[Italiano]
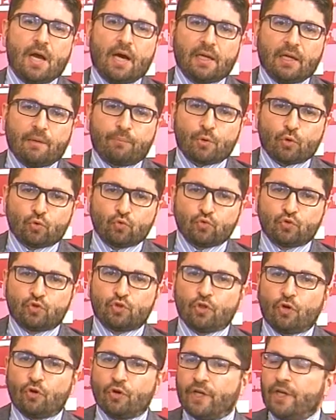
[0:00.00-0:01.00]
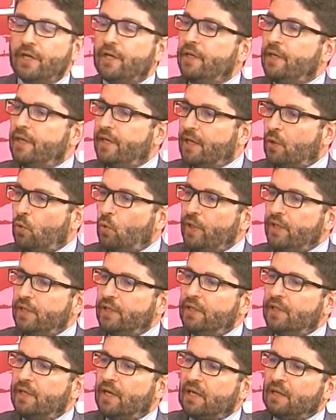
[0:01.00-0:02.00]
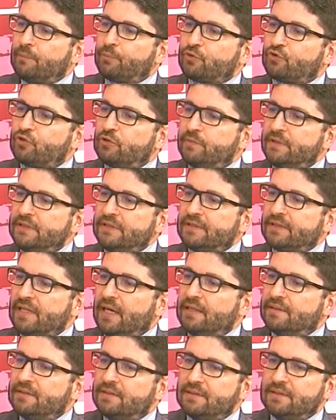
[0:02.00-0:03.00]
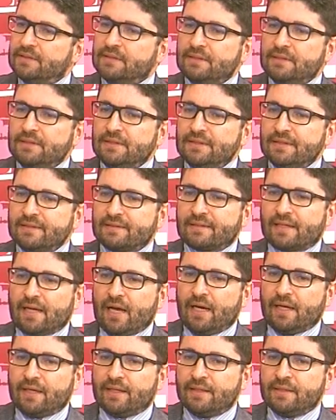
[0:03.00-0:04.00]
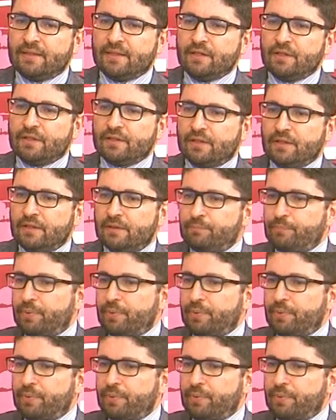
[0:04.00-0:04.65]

alla produzione e quindi alla possibilità di innescare eh,